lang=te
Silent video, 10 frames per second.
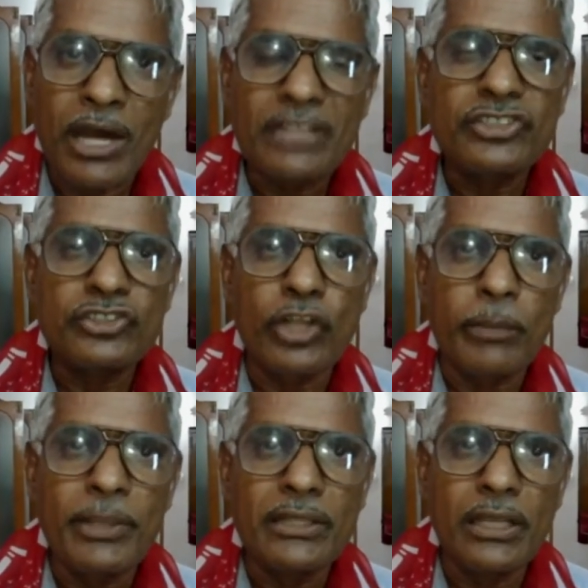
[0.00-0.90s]

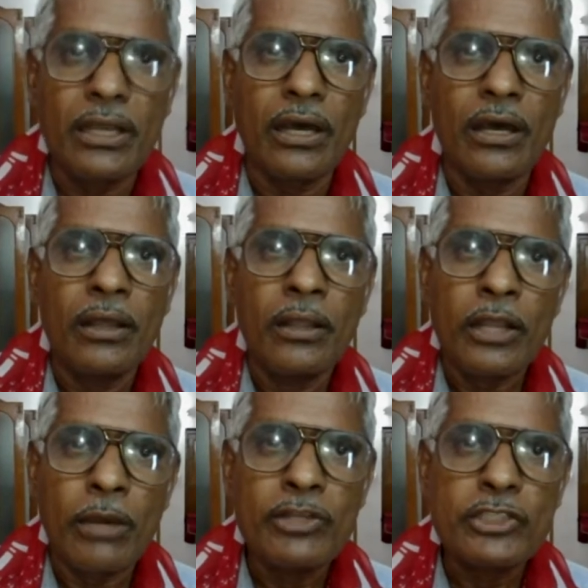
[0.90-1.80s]
మార్క్సిస్టు అభ్యర్థిగా
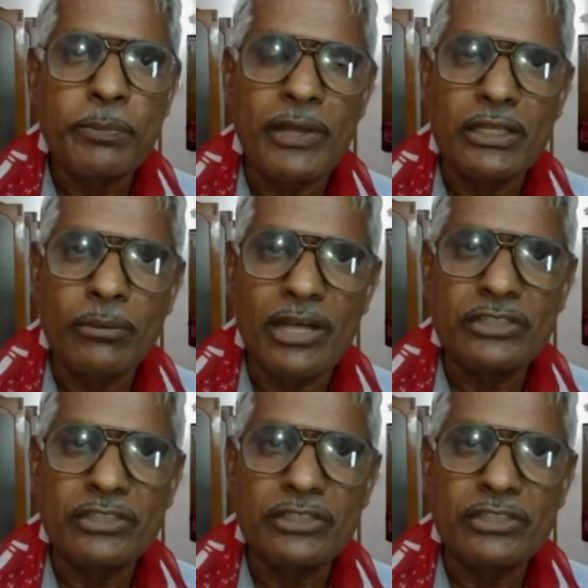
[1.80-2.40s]
కమ్యూనిస్ట్ పార్టీ